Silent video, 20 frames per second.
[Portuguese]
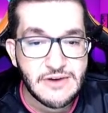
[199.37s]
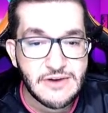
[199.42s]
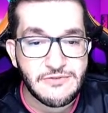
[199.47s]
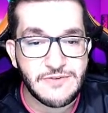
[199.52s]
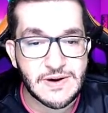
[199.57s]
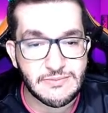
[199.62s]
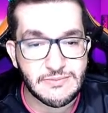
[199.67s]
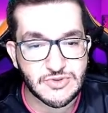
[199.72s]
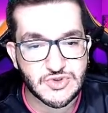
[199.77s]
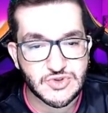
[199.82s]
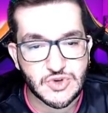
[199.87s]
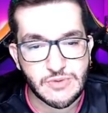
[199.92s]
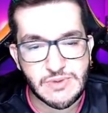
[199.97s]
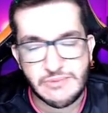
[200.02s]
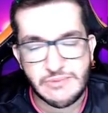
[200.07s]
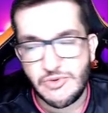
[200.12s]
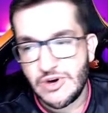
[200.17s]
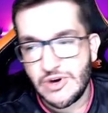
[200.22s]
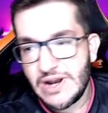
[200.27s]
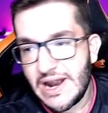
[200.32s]
vamos
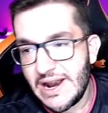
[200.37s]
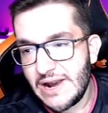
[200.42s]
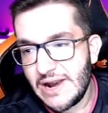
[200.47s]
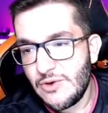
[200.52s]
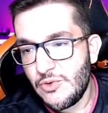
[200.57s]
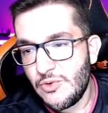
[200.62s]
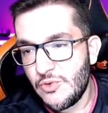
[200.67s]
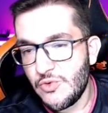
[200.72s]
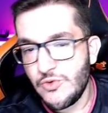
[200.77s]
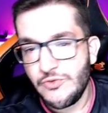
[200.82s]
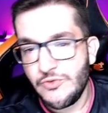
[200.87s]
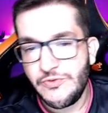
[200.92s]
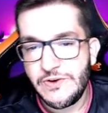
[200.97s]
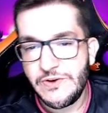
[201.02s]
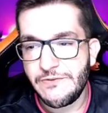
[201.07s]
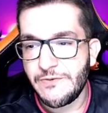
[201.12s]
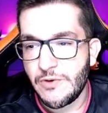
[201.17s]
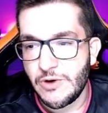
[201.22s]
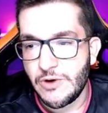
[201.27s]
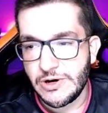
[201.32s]
comemorar o
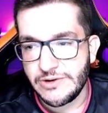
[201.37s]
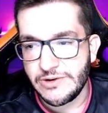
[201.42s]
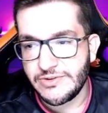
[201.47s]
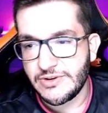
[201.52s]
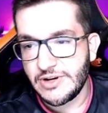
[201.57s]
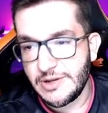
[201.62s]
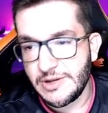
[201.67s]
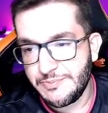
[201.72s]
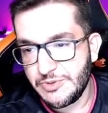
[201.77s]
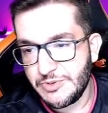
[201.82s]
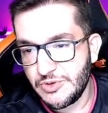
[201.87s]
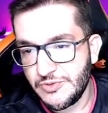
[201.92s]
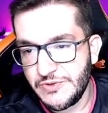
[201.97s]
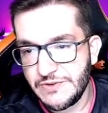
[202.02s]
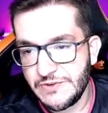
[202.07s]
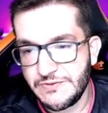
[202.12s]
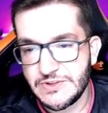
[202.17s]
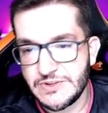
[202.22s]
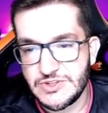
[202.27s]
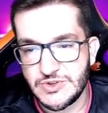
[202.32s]
FIFA World Cup no
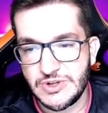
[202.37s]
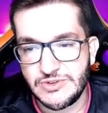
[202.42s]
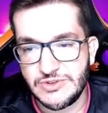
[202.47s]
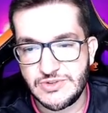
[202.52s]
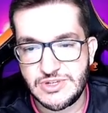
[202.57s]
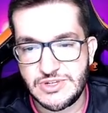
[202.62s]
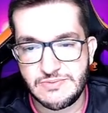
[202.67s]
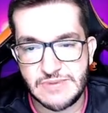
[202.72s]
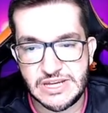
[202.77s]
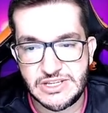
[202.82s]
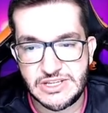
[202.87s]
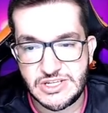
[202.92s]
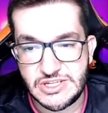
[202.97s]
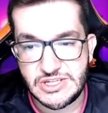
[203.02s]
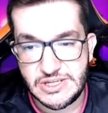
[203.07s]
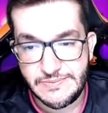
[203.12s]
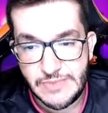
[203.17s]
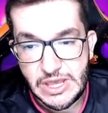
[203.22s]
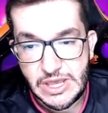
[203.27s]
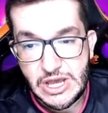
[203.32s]
FIFA 18 Ultimate
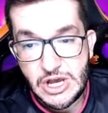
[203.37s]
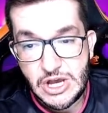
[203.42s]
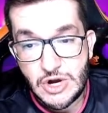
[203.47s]
Team,